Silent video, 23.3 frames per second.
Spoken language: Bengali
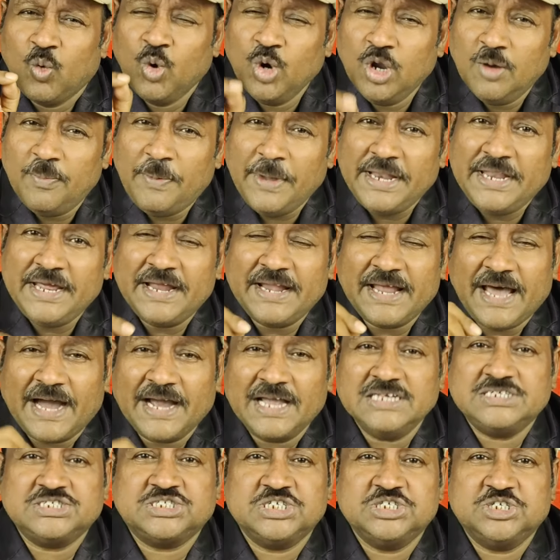উলুবেরিয়ার
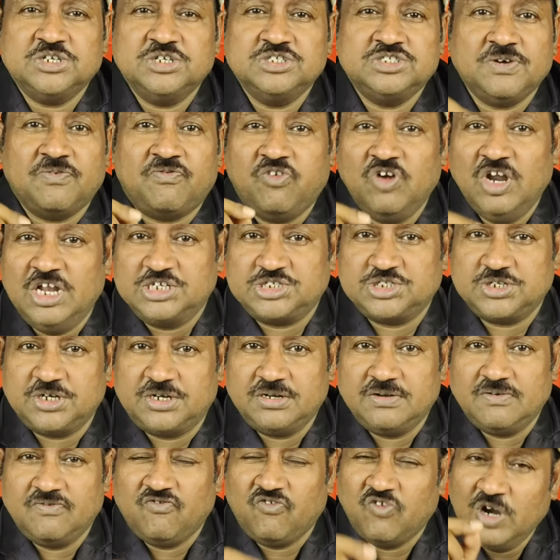আগে স্টেশন হচ্ছে ফুলেশ্বর
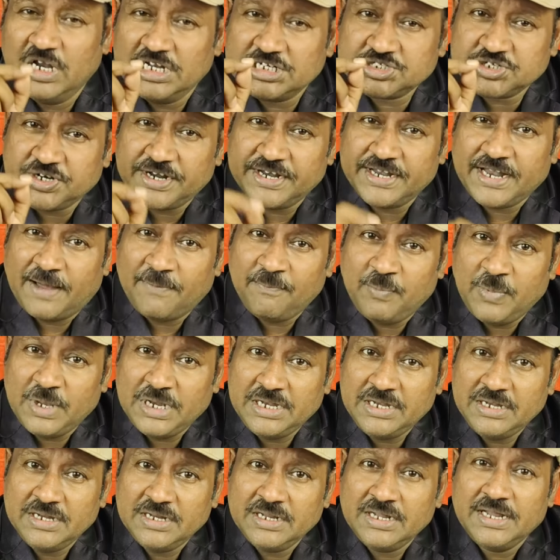ফুলেশ্বরে নামবেন
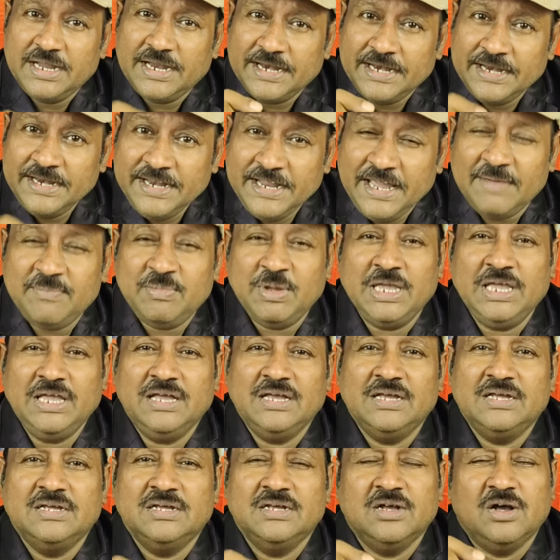নেমে
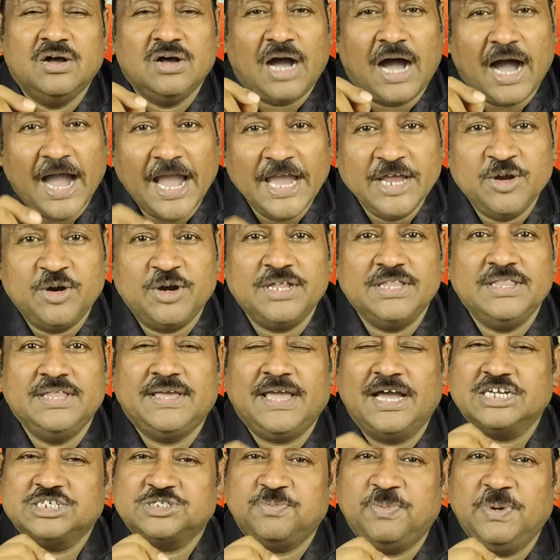হাই রোডের
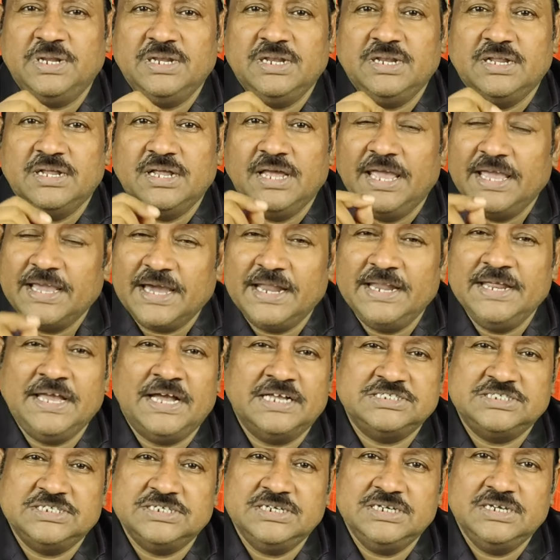দিকে আসবেন এখানেই
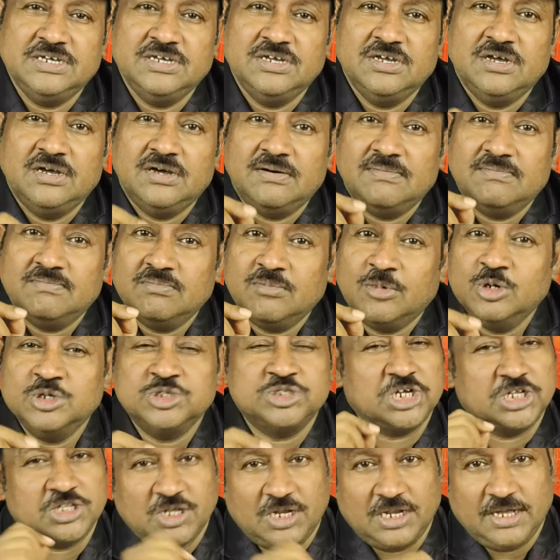আছে
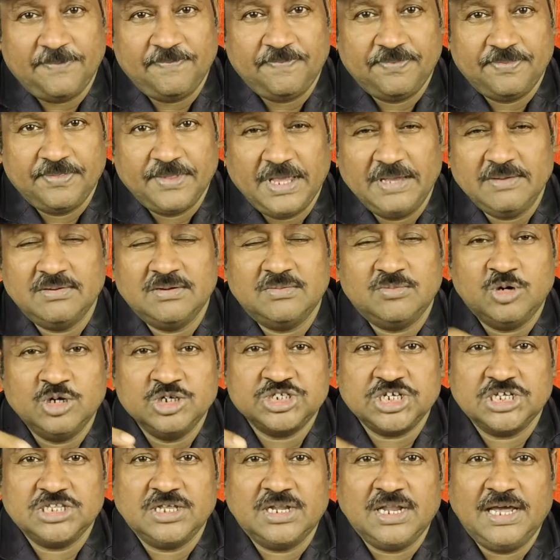মনসাতলা এবং
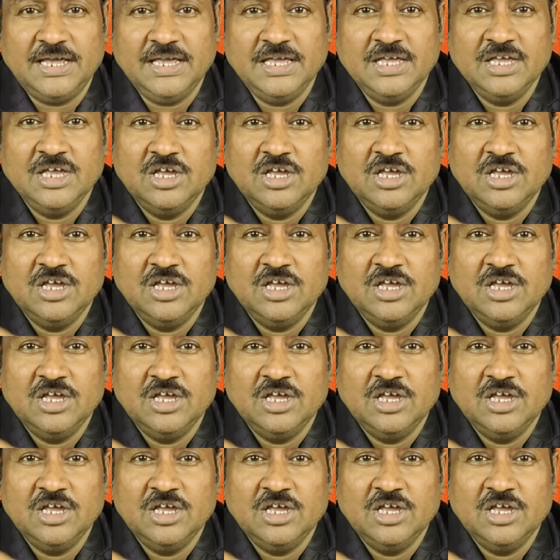মনসাতলায়